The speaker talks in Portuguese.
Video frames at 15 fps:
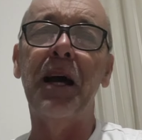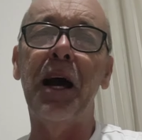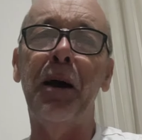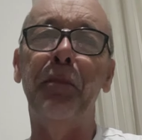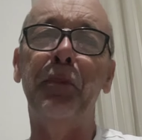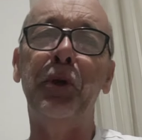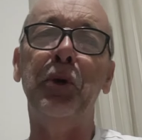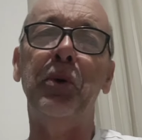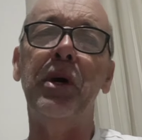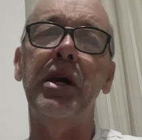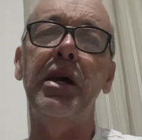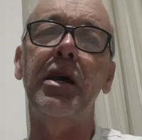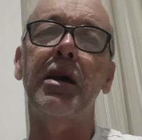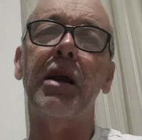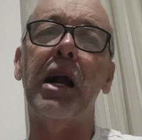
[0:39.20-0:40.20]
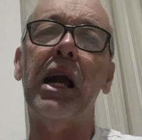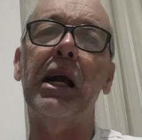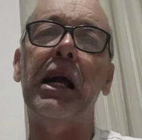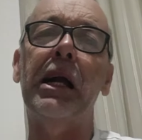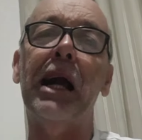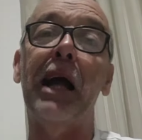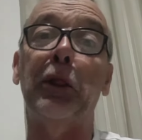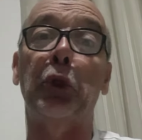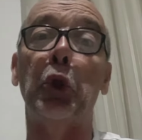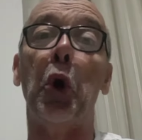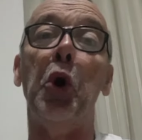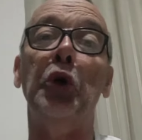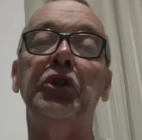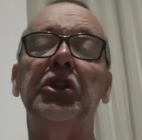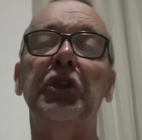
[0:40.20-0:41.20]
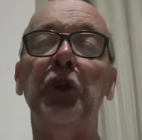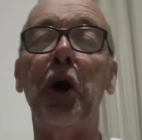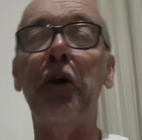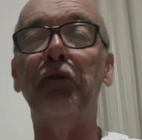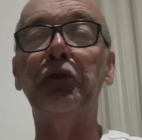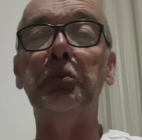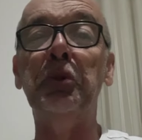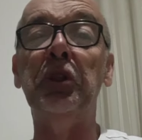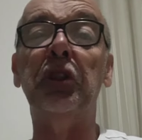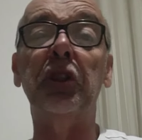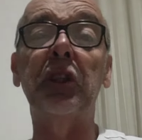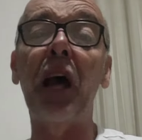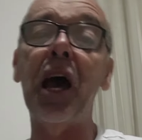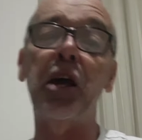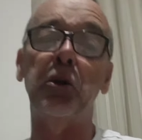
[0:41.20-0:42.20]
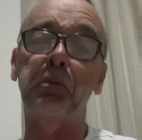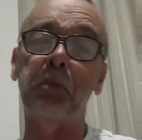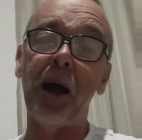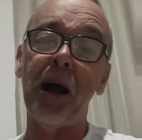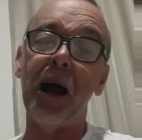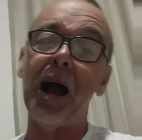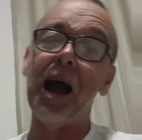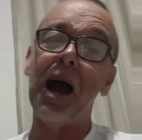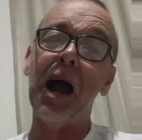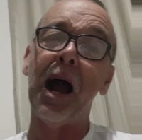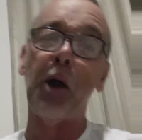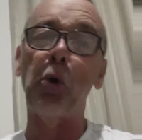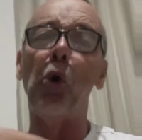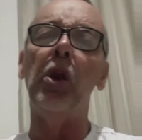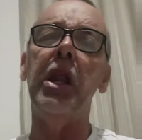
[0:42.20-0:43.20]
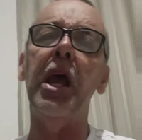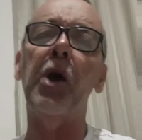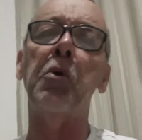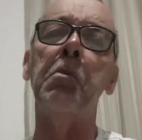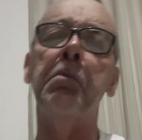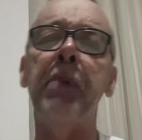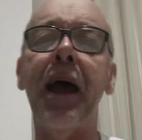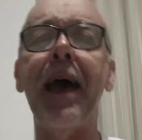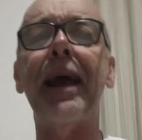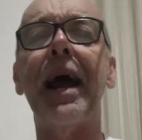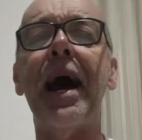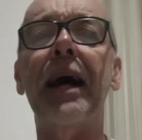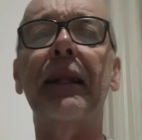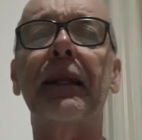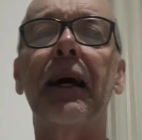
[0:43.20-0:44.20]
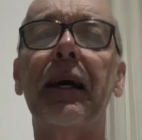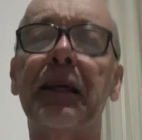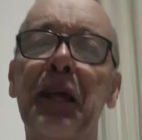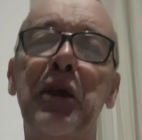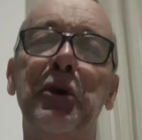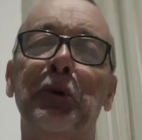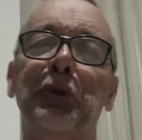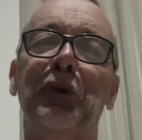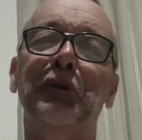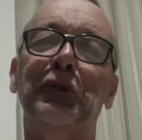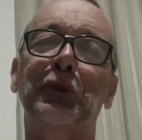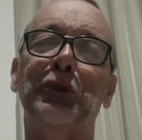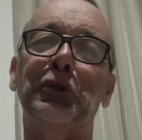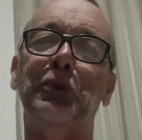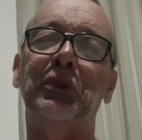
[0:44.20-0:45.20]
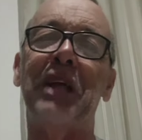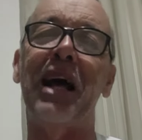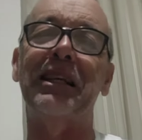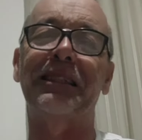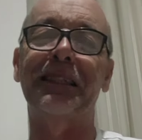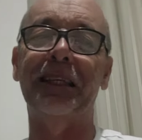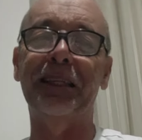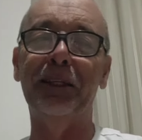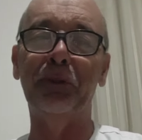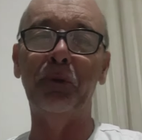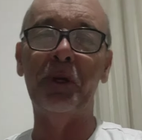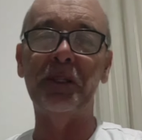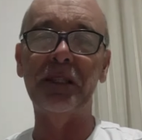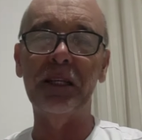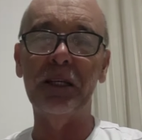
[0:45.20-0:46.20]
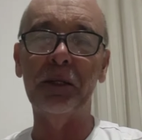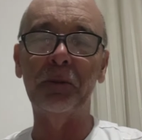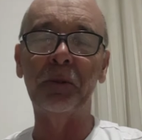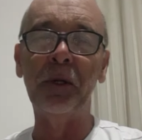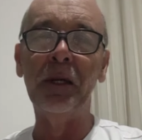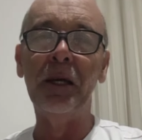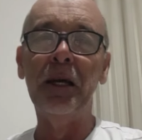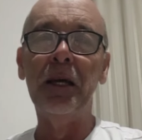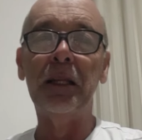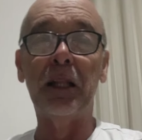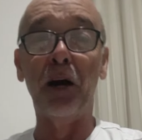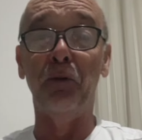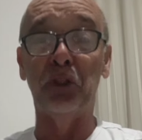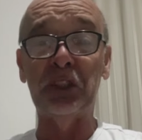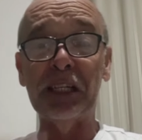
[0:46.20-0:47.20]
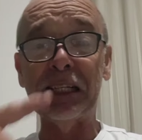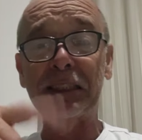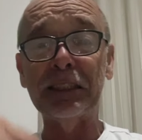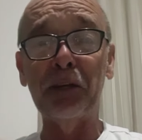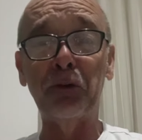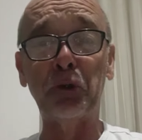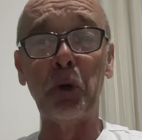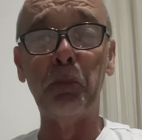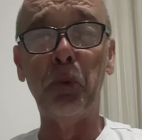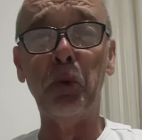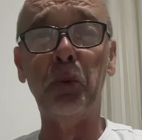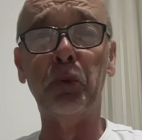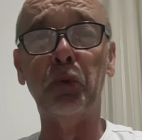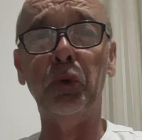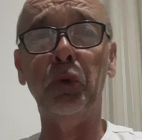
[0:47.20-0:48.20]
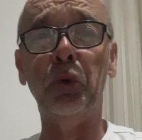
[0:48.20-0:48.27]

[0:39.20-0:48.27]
abriu aí 14 novos ministérios para acolher a companheirada. Aqui em Rio Novo do Sul está seguindo o exemplo. Então, você que é servidor público